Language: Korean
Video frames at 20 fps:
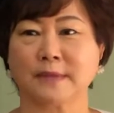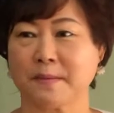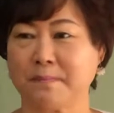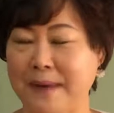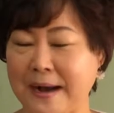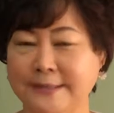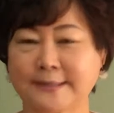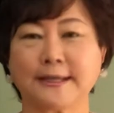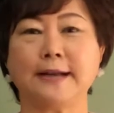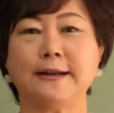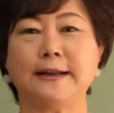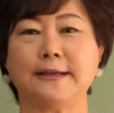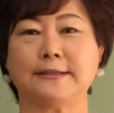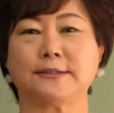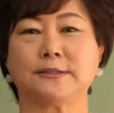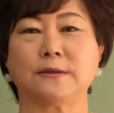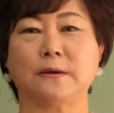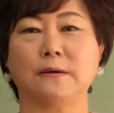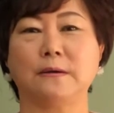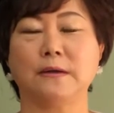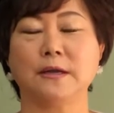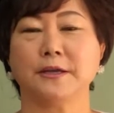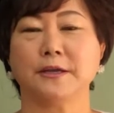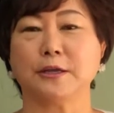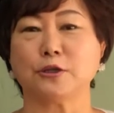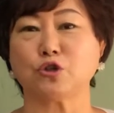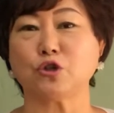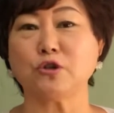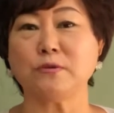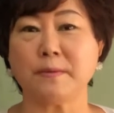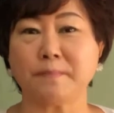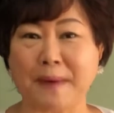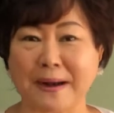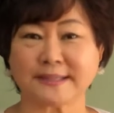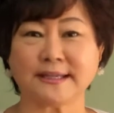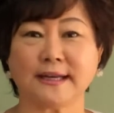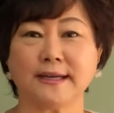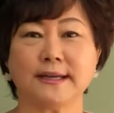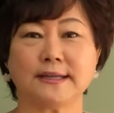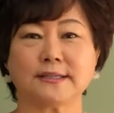박살냈어. 예수님이
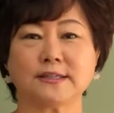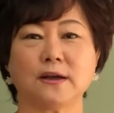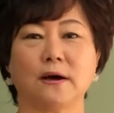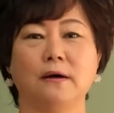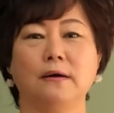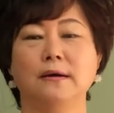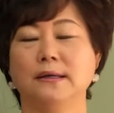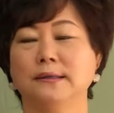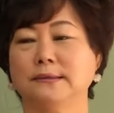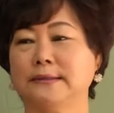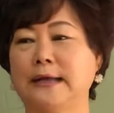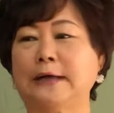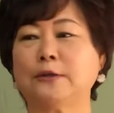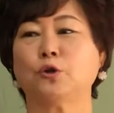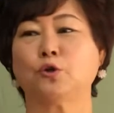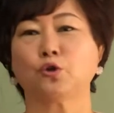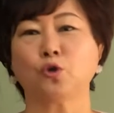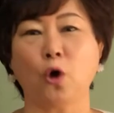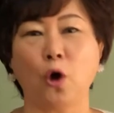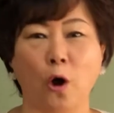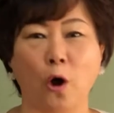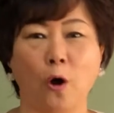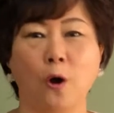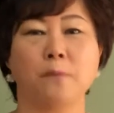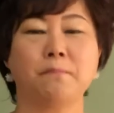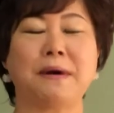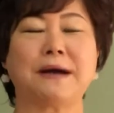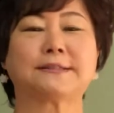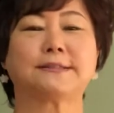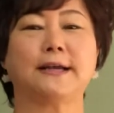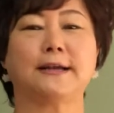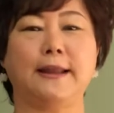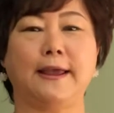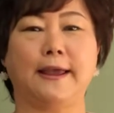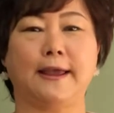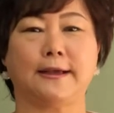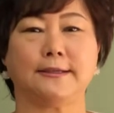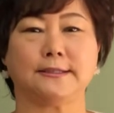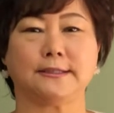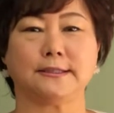박살냈어. 나도 또
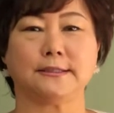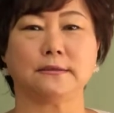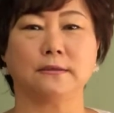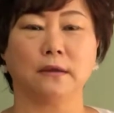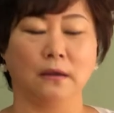박살내야지.